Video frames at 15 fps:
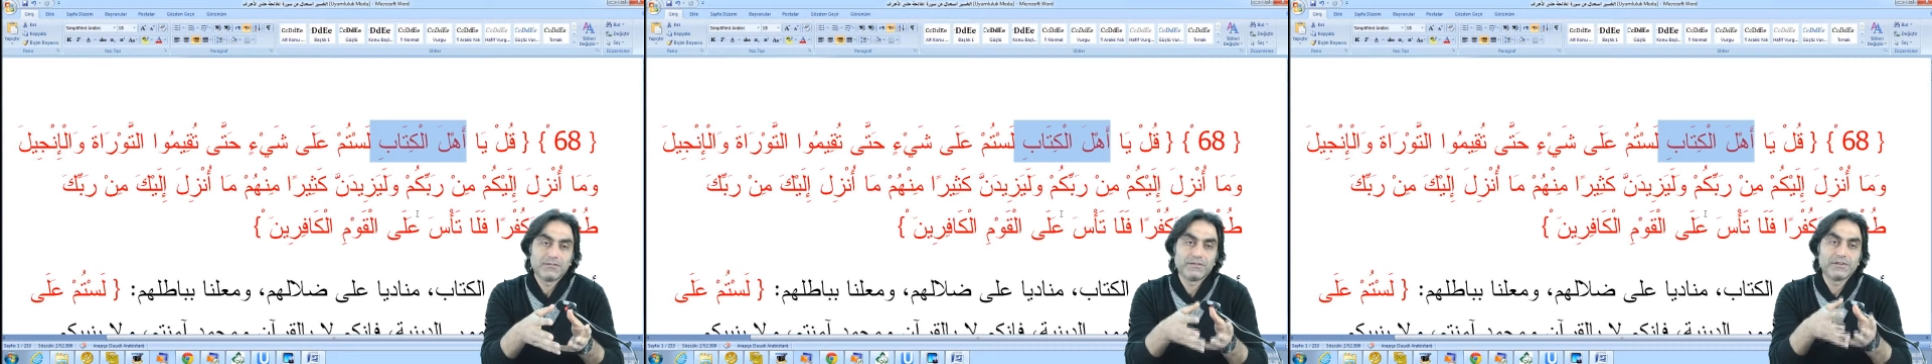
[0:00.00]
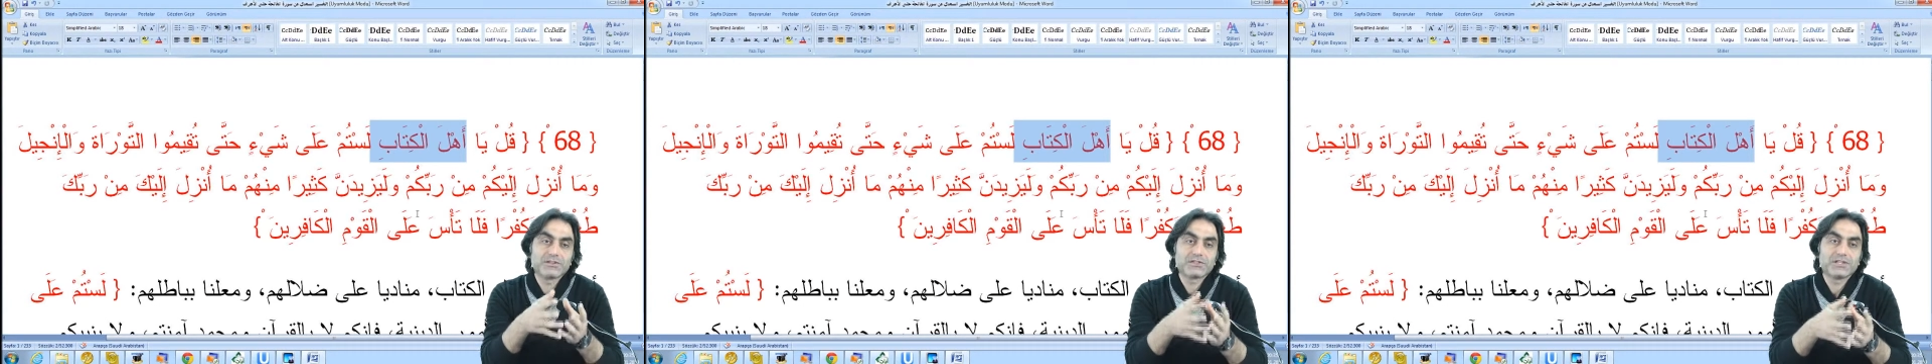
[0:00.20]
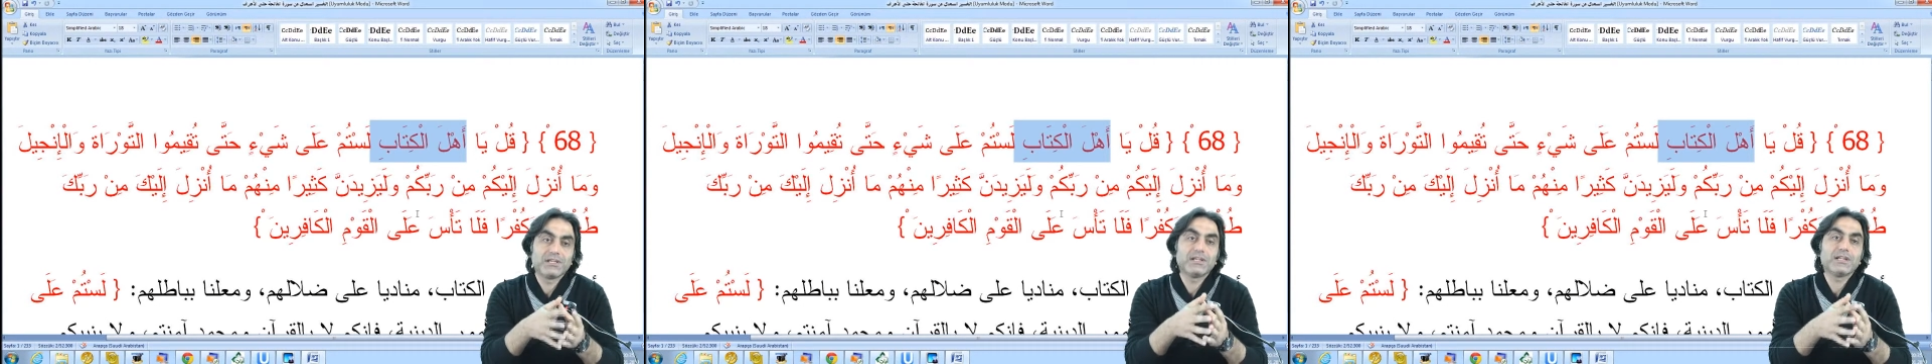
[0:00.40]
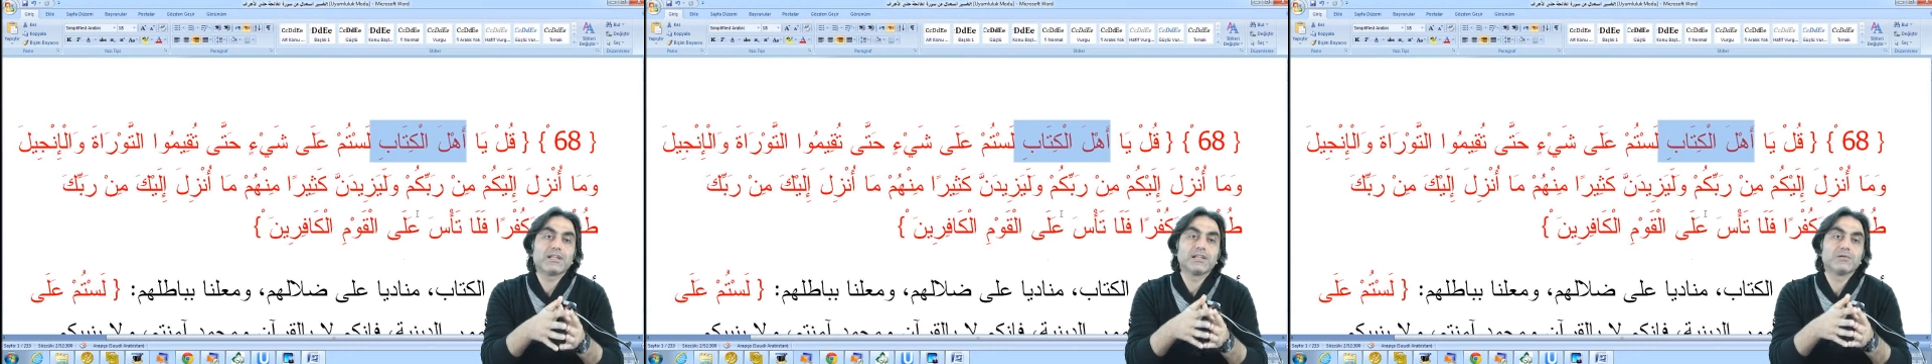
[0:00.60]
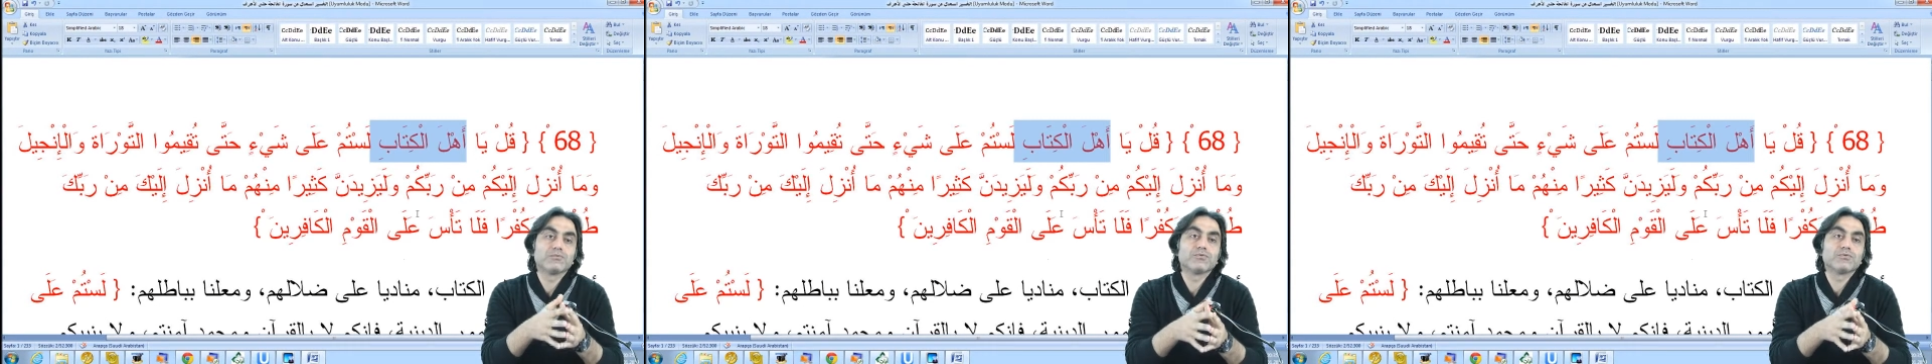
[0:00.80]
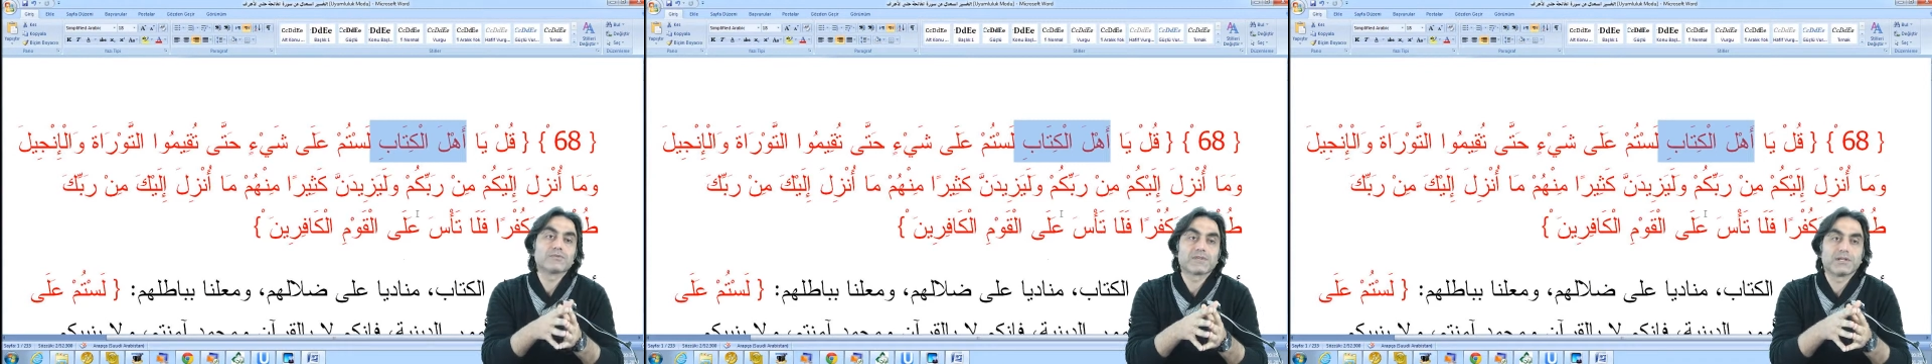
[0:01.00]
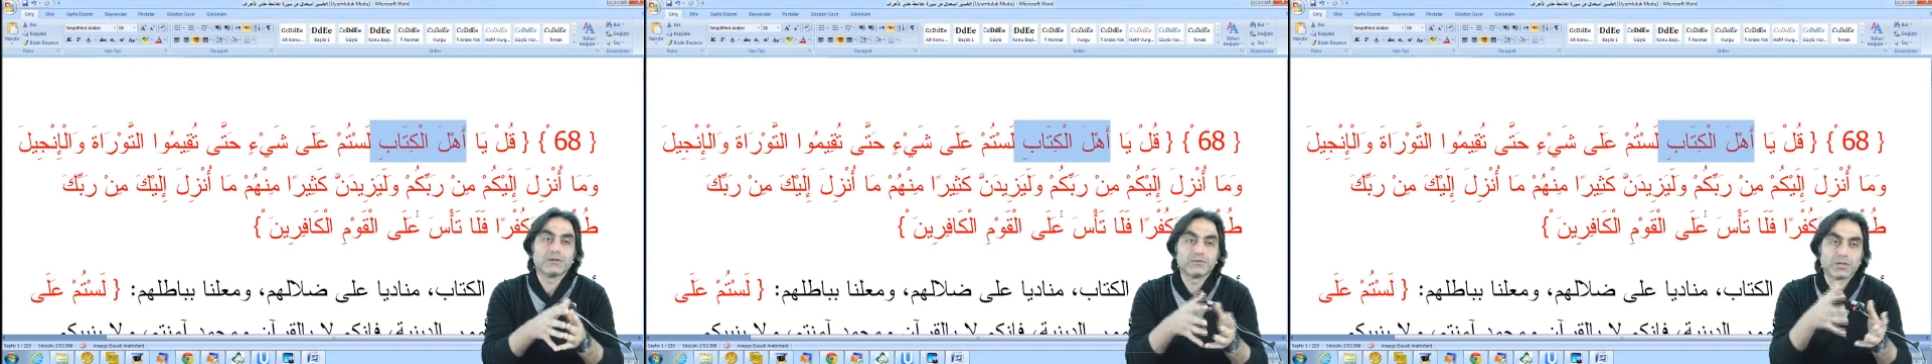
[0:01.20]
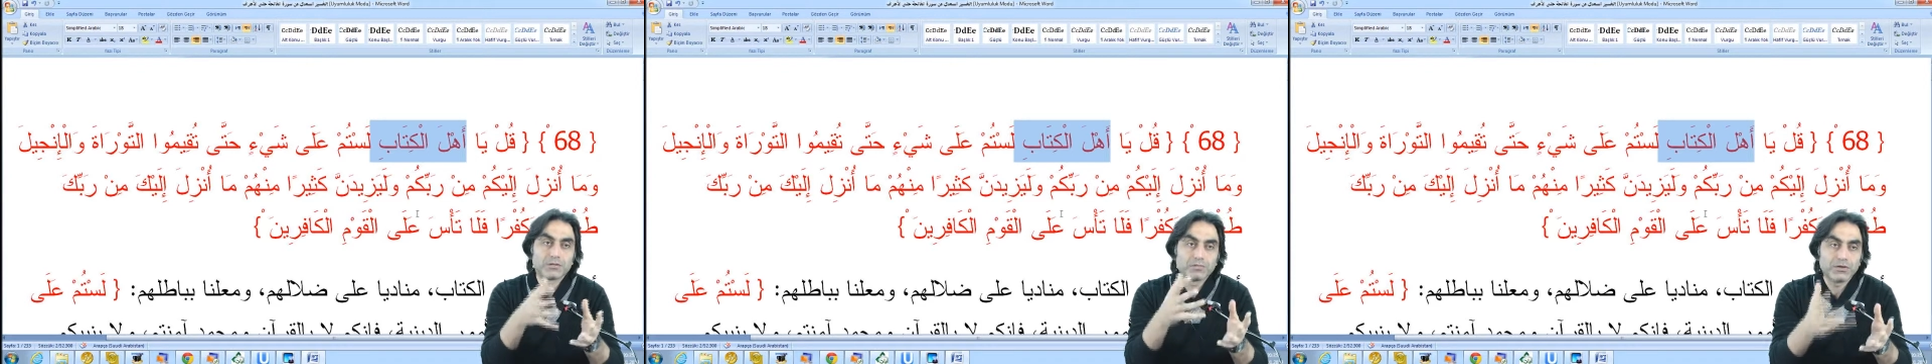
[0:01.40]
ve iştenlikle bunu
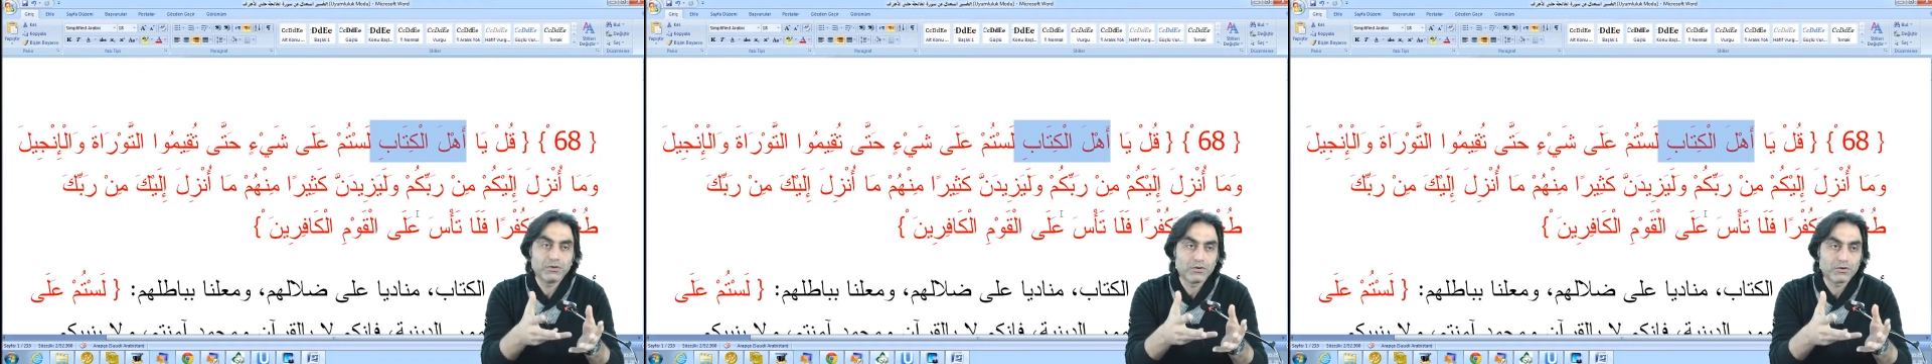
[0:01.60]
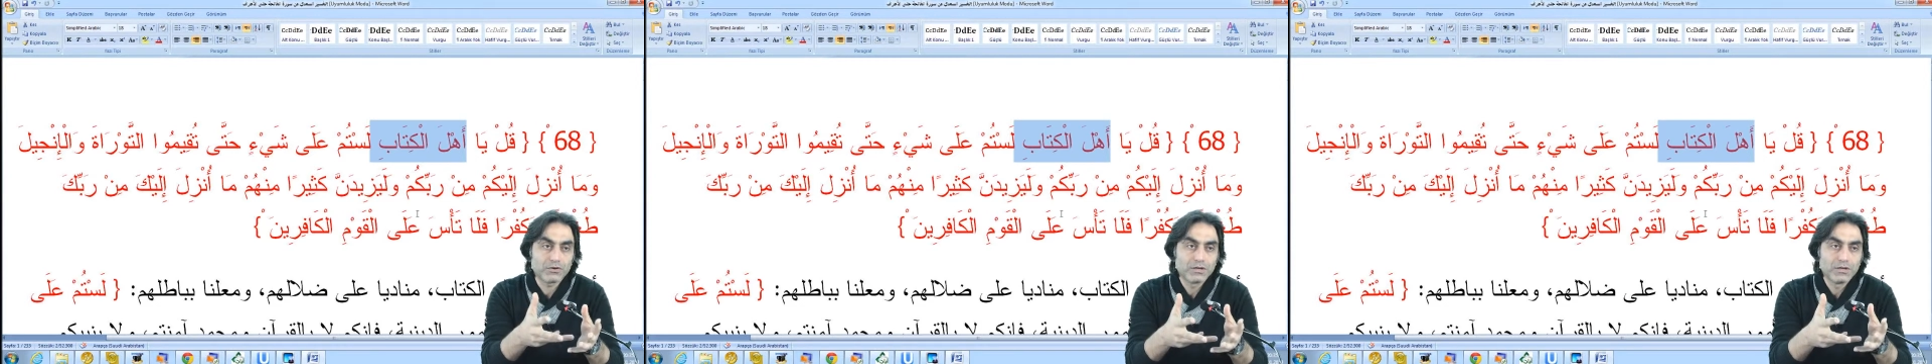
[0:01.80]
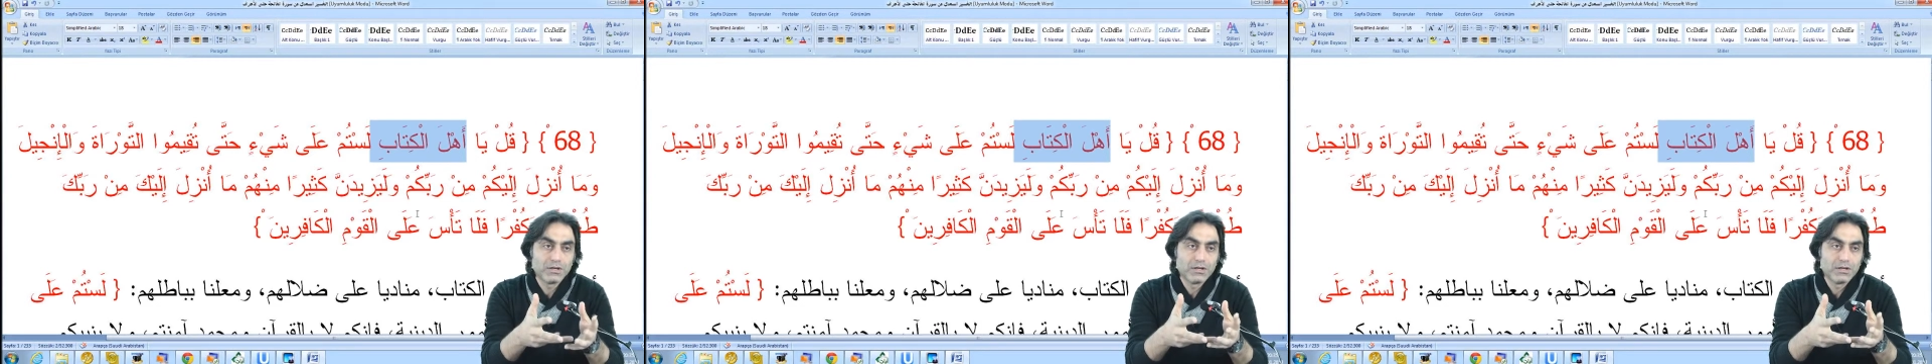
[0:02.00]
savunabiliyor.